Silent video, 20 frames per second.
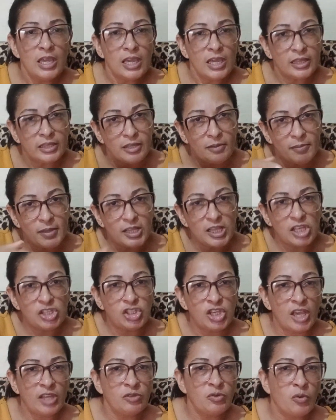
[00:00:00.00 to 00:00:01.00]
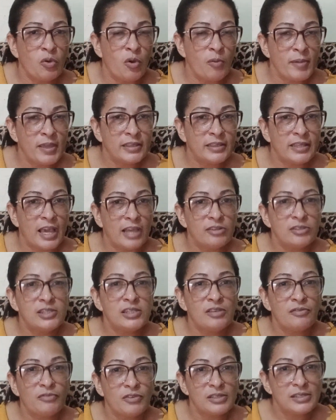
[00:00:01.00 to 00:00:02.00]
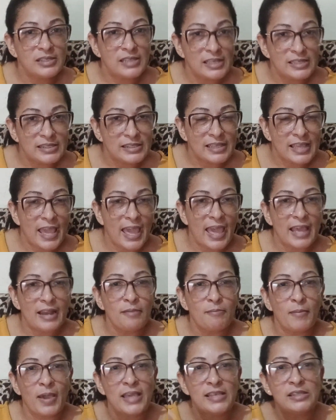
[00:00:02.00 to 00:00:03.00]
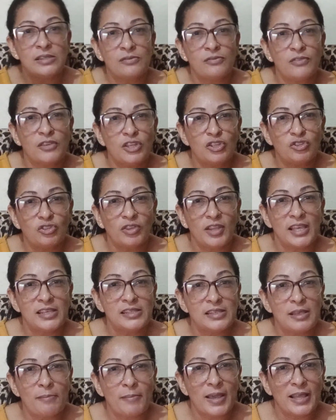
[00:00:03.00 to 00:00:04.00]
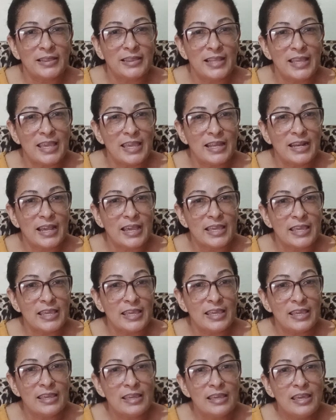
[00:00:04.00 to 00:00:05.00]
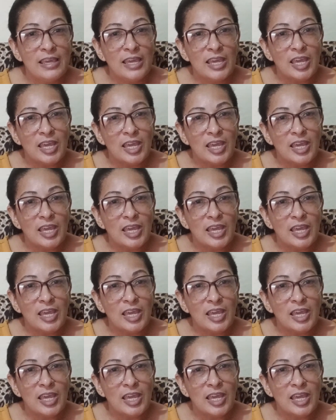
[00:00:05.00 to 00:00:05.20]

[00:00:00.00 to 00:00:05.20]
E também deixa aí no comentário se vocês querem mais vídeo dessa maneira aí